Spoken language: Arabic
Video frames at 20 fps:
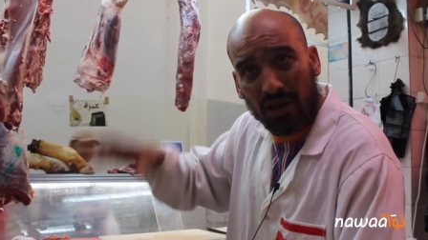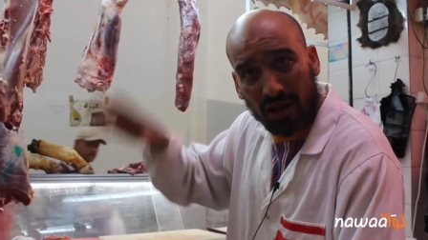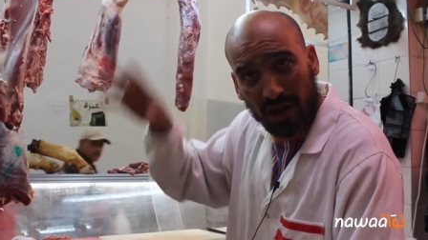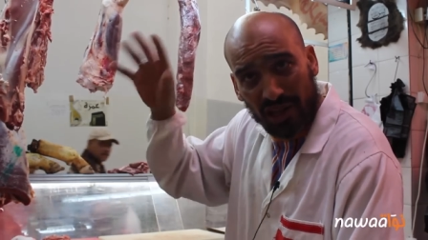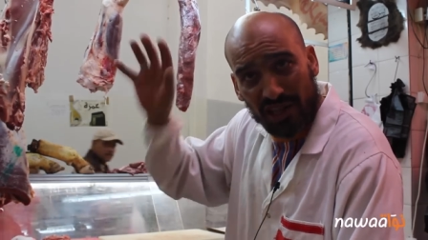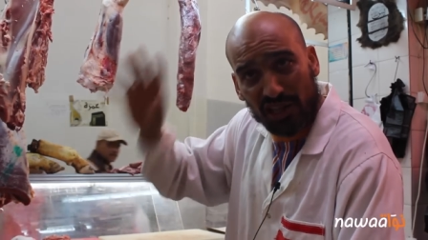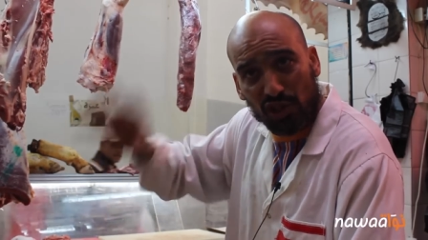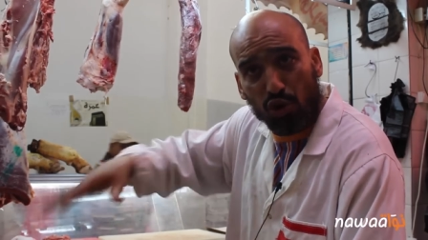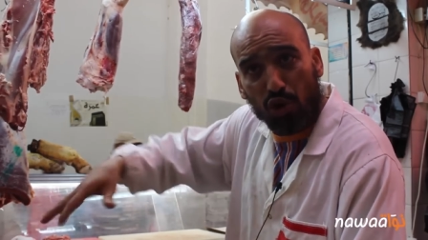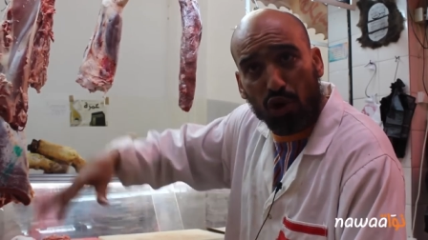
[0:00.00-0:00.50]

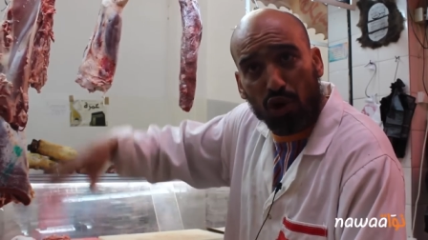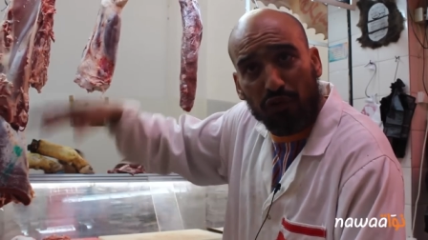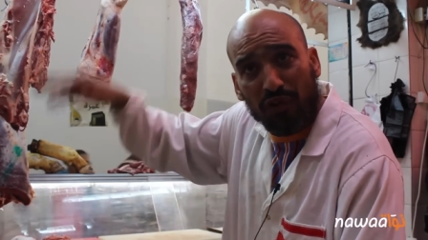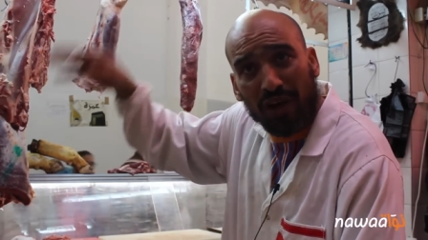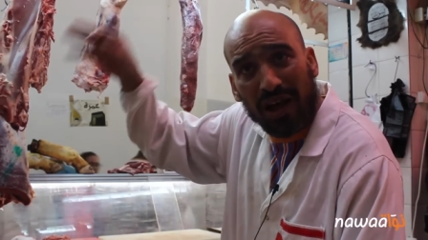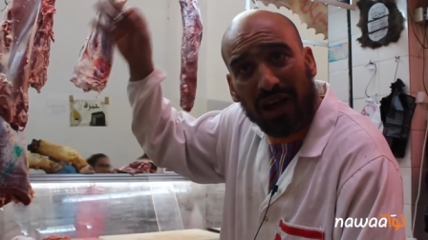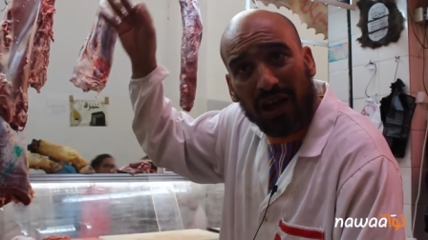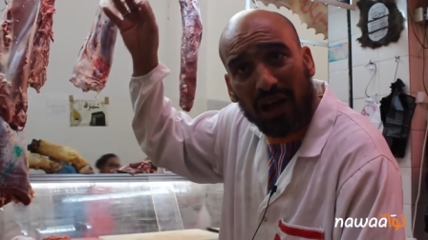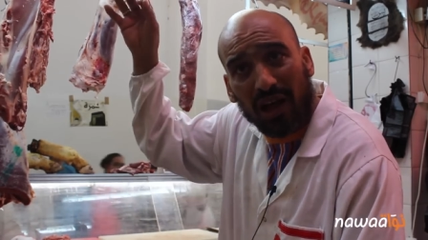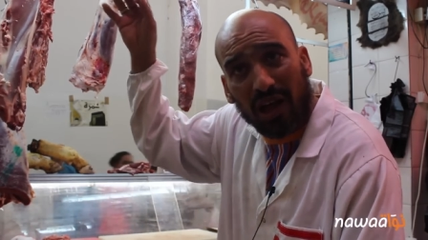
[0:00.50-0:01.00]
رئيس
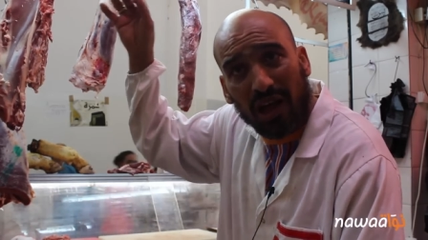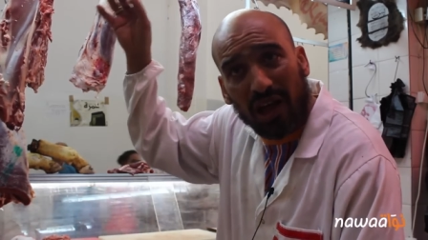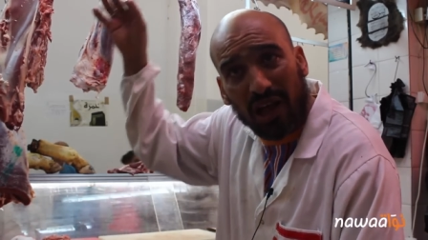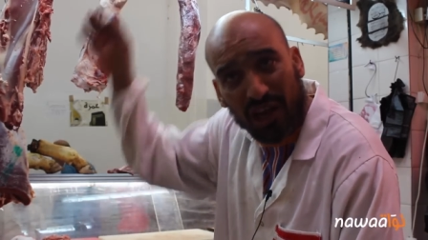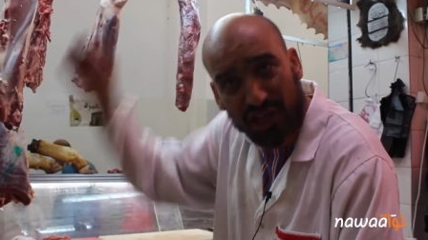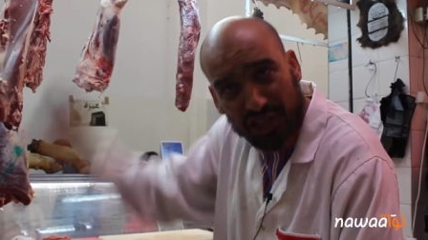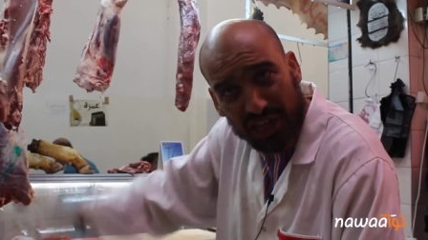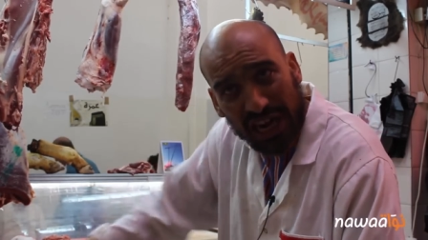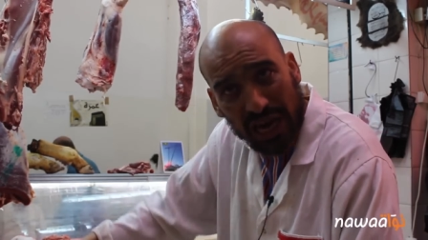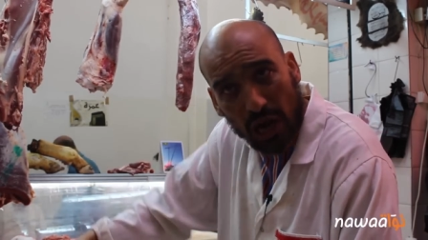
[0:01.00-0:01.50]
الغرفه
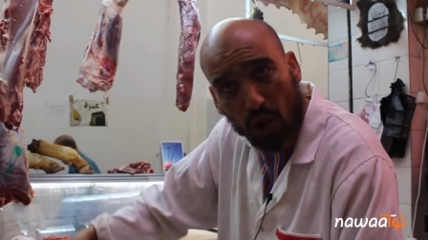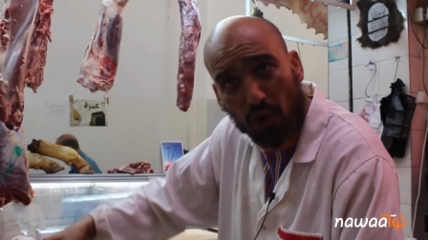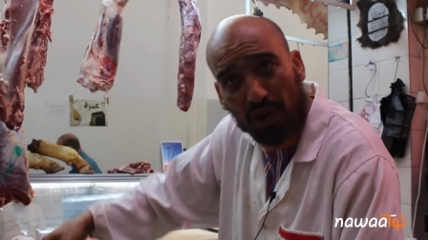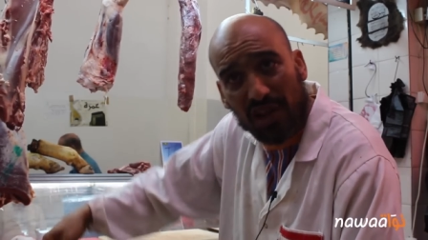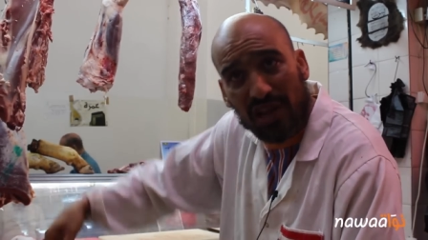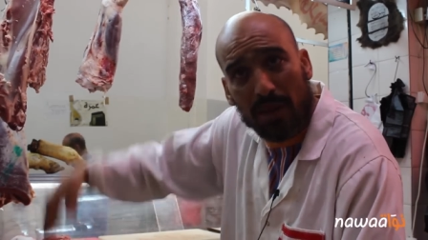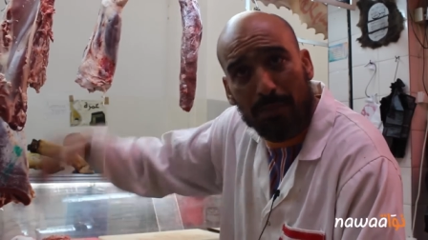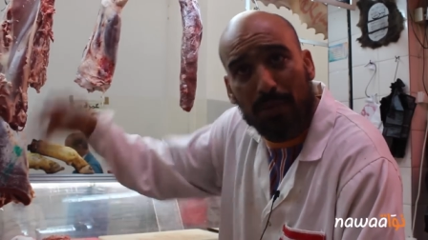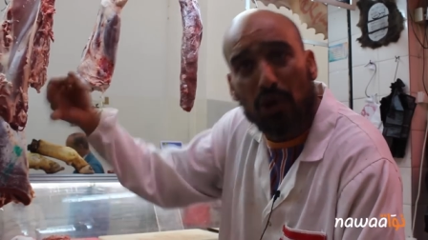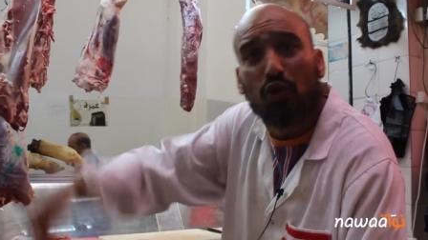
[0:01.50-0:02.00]

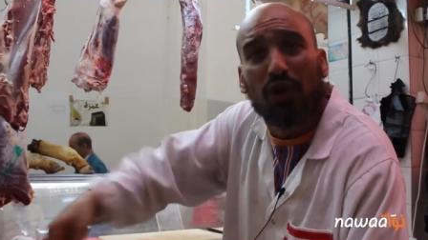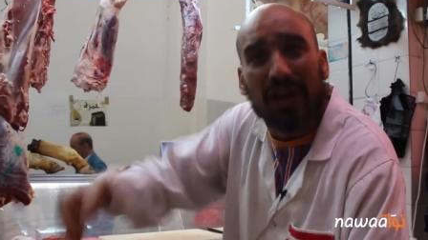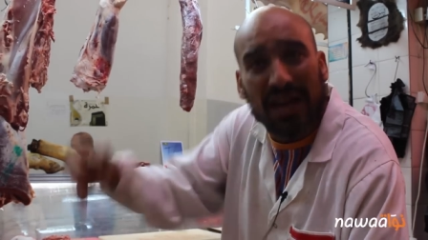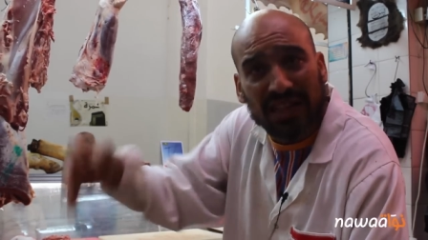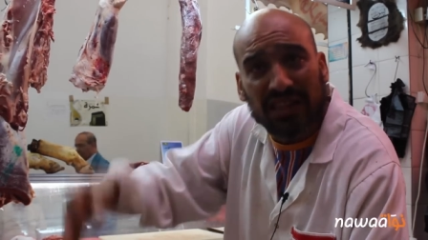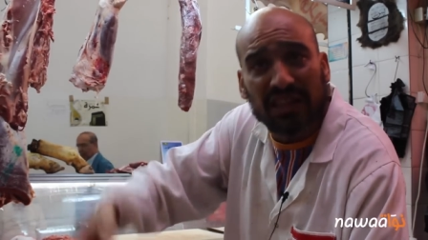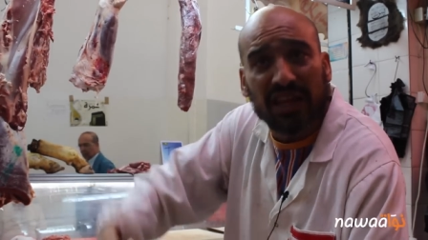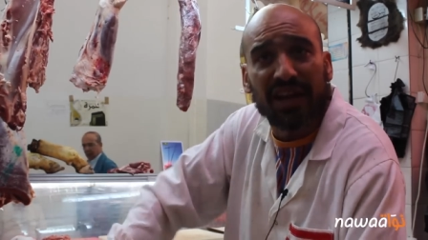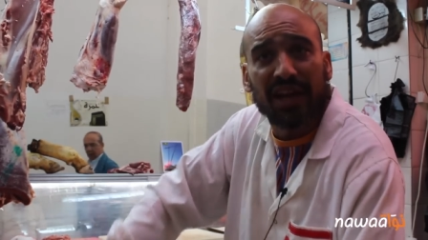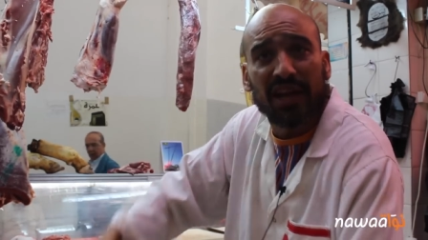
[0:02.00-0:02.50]
الجهوية
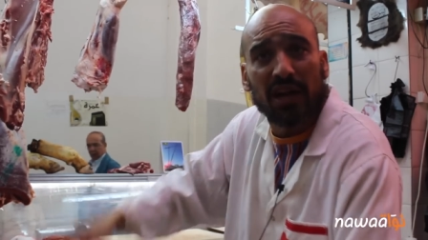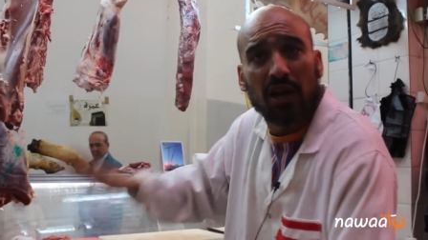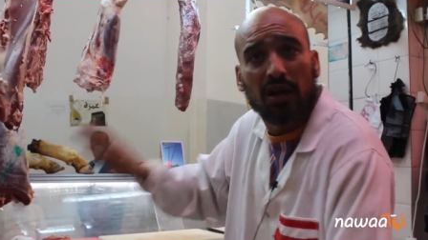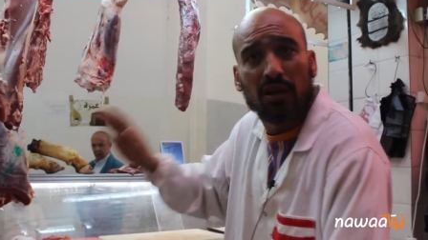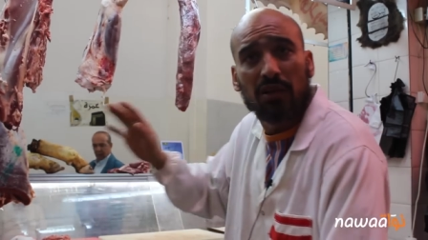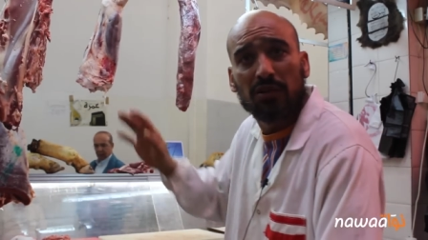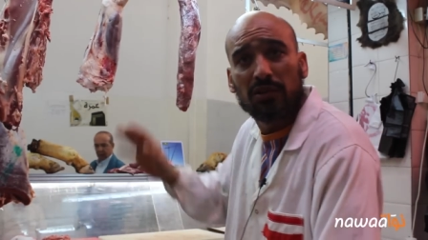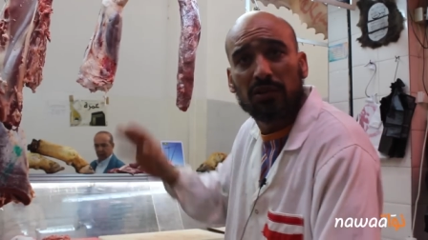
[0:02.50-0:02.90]
بولاية تريانة